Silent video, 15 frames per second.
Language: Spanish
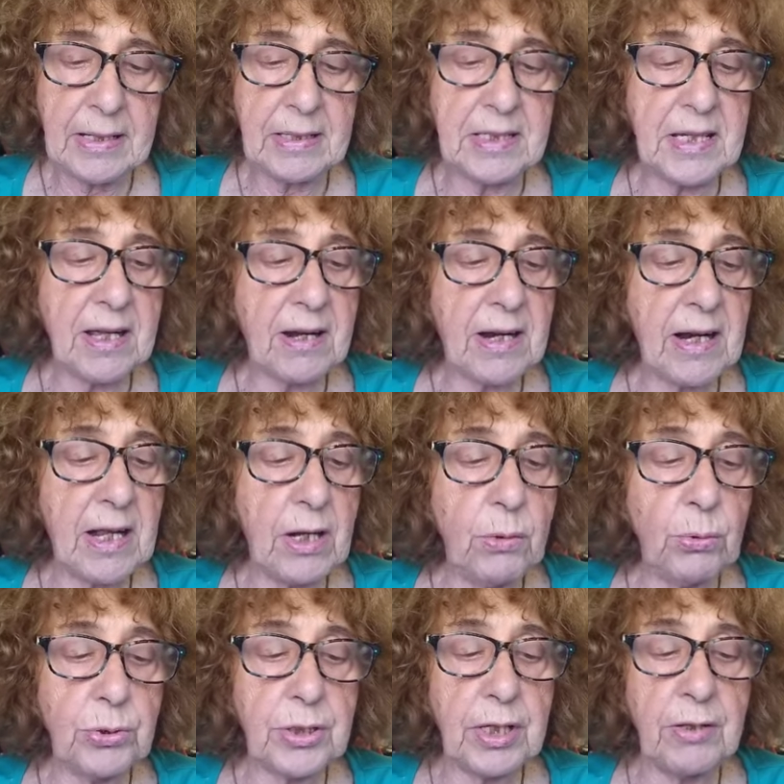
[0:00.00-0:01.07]
encierra la
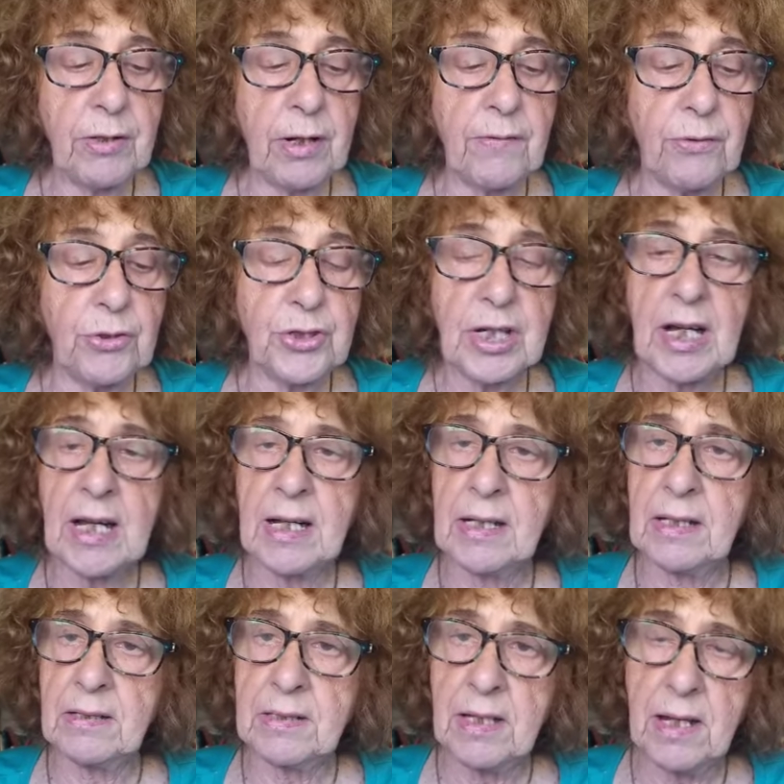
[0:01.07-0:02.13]
luz entre
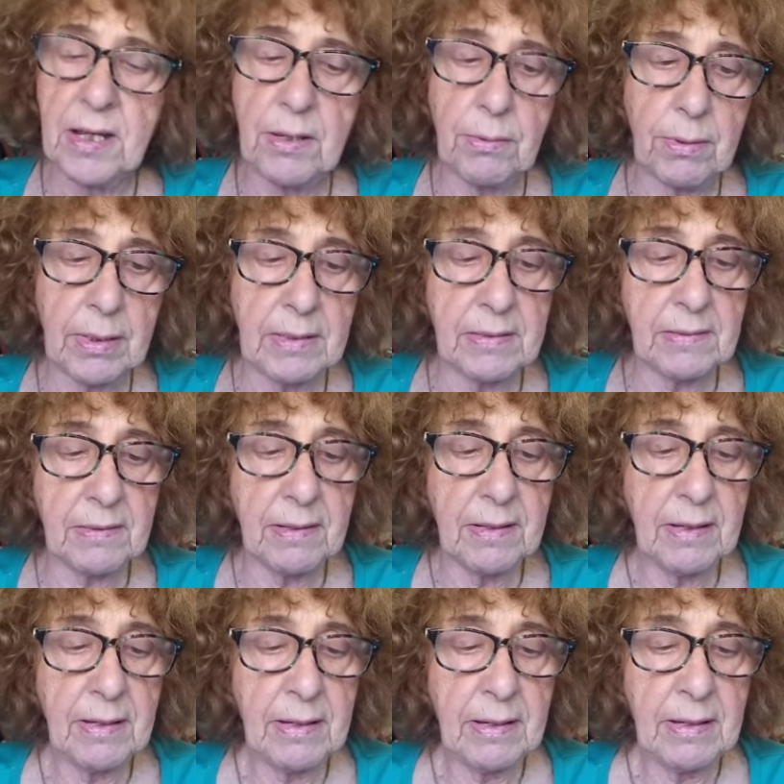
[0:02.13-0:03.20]
follajes y liebres,
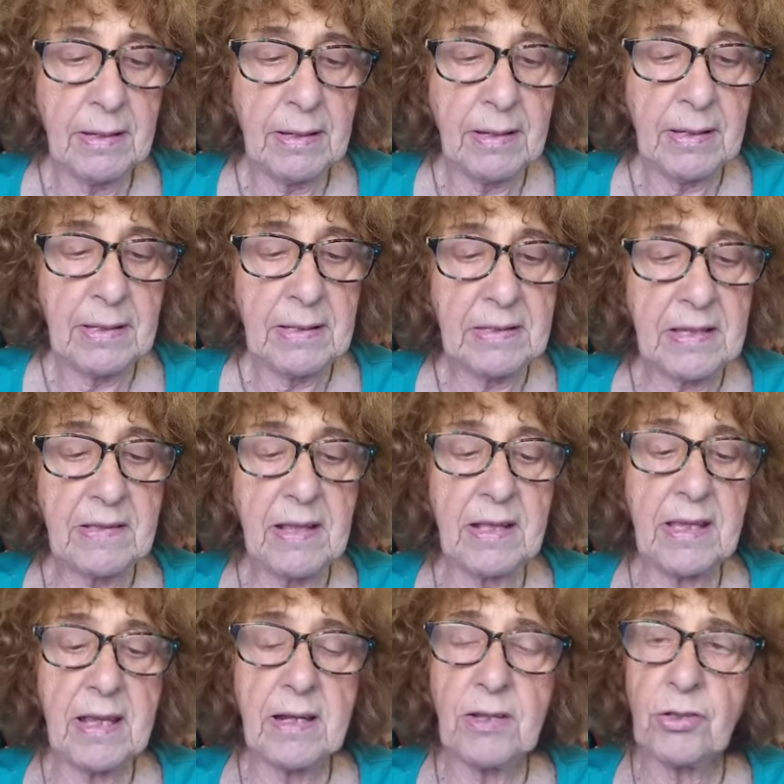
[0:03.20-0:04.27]
se
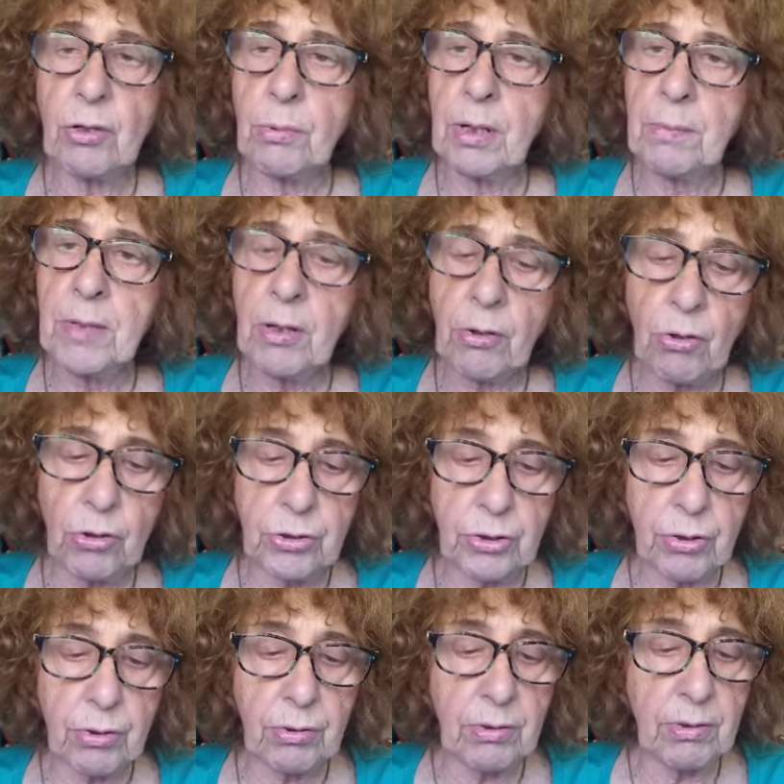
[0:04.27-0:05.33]
detiene sobre mi
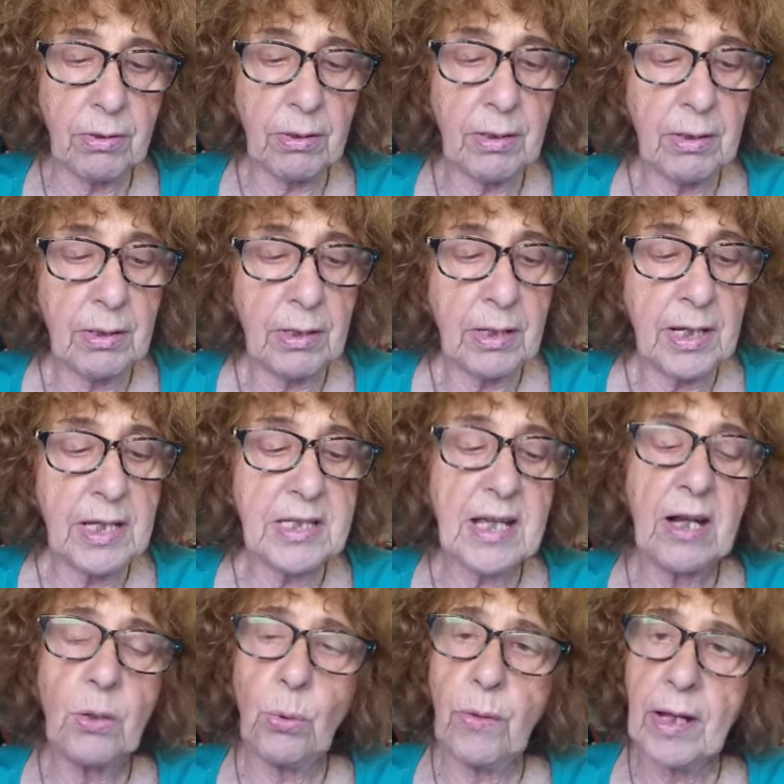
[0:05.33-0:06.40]
rostro y
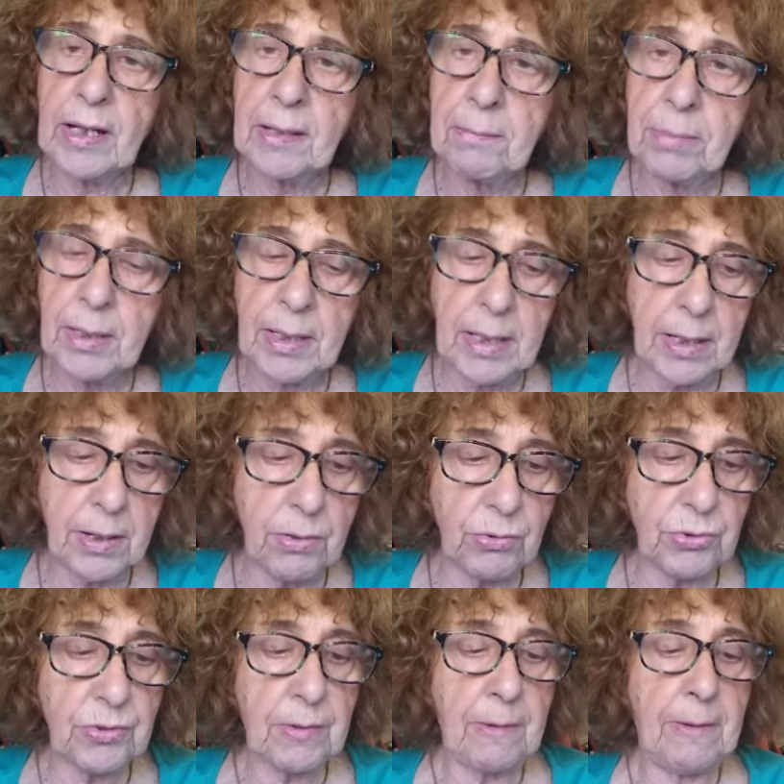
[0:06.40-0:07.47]
saluda
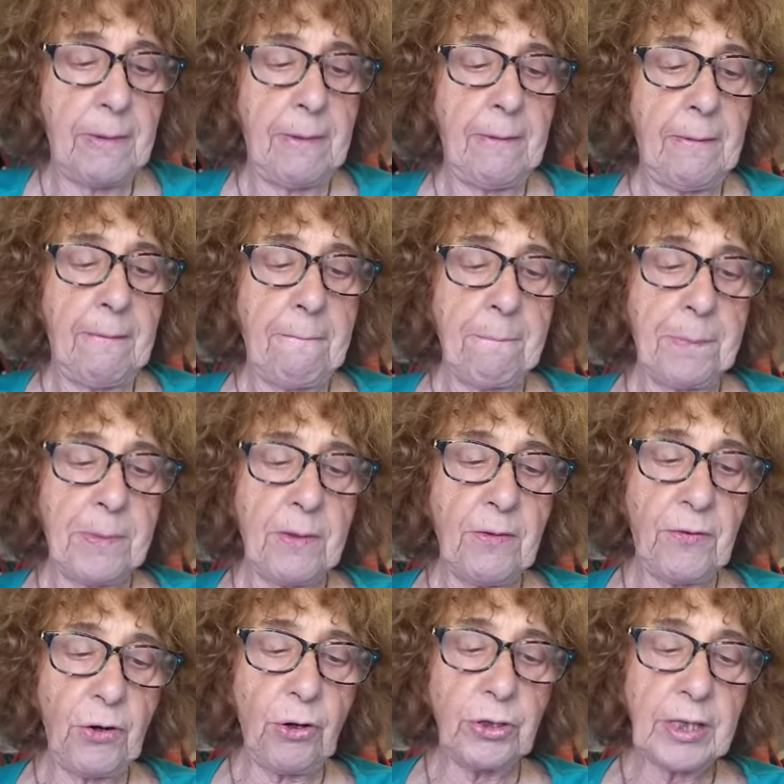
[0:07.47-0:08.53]
campanarios.
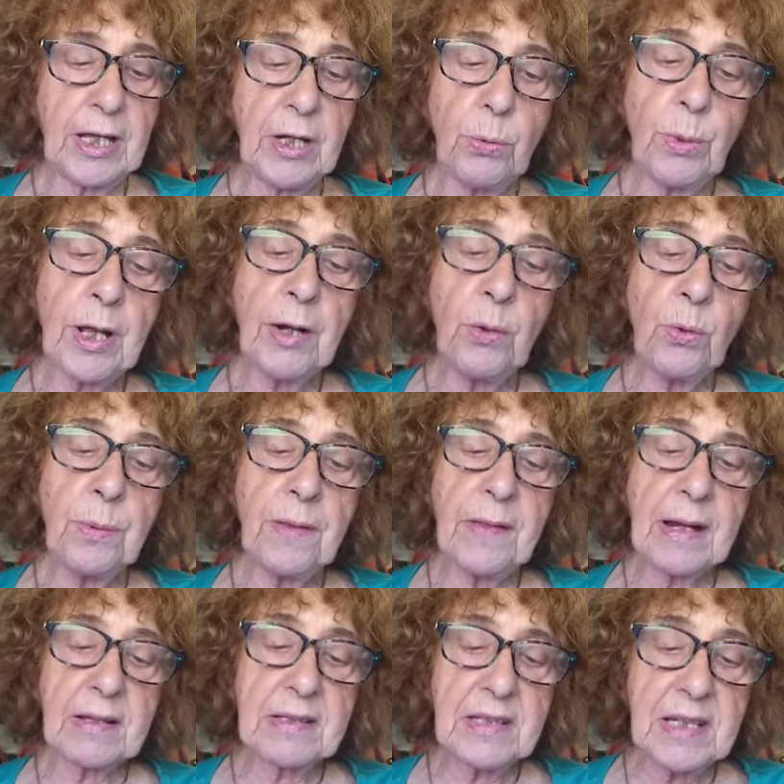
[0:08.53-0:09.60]
Flota en una nube
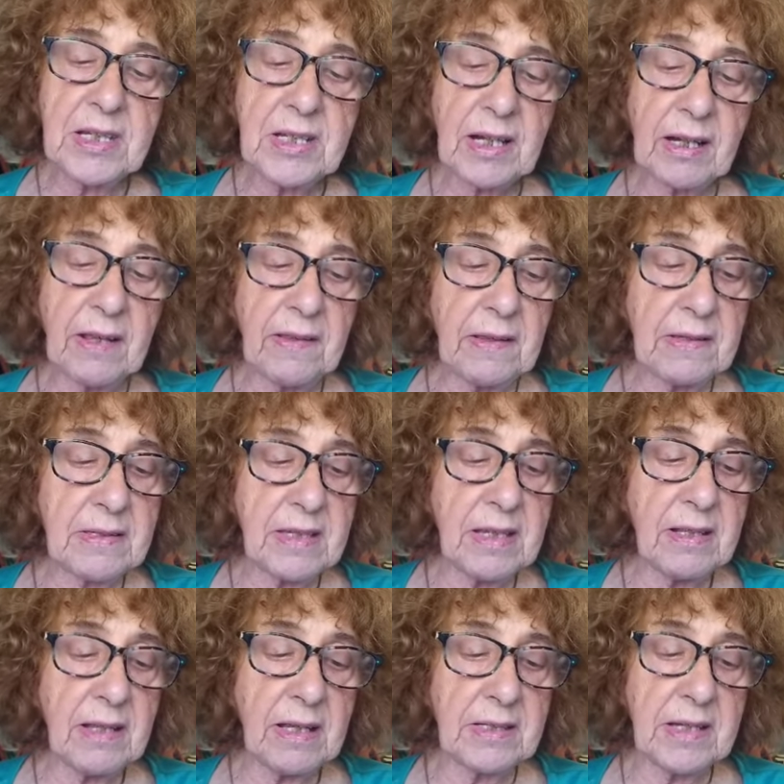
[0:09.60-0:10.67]
de arcilla que
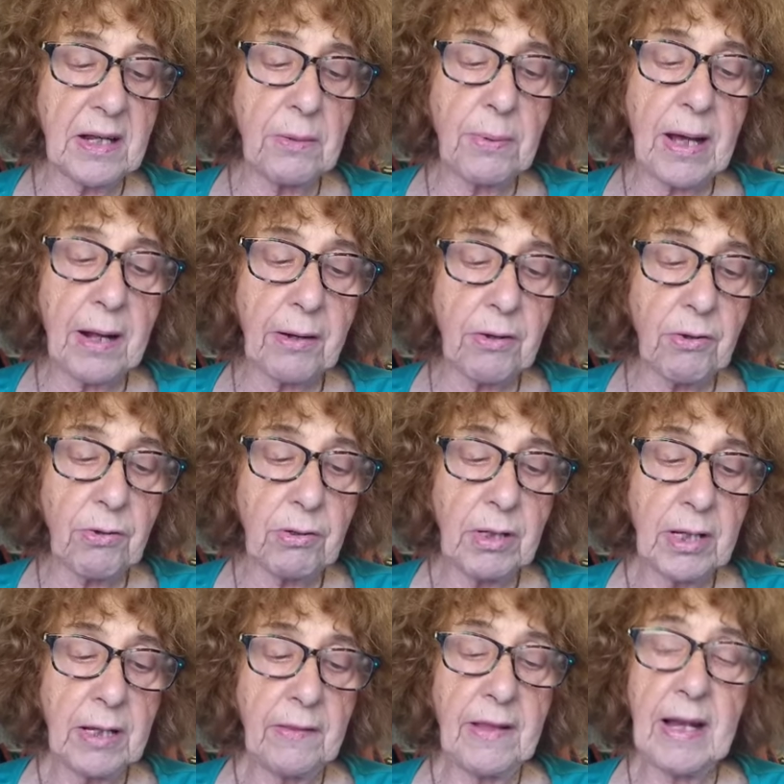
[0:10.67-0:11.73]
desciende hacia el barrio
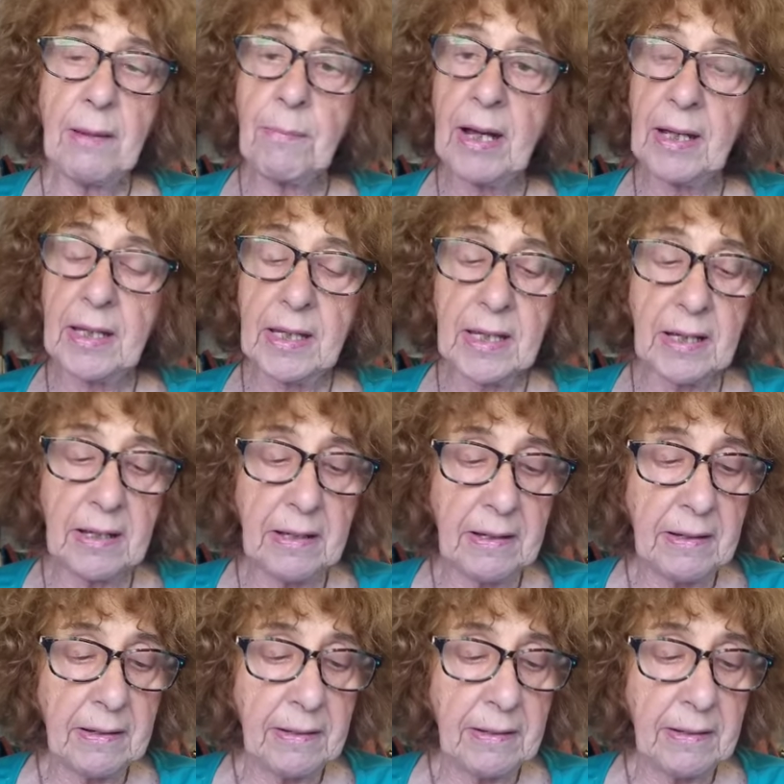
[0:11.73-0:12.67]
de la magia.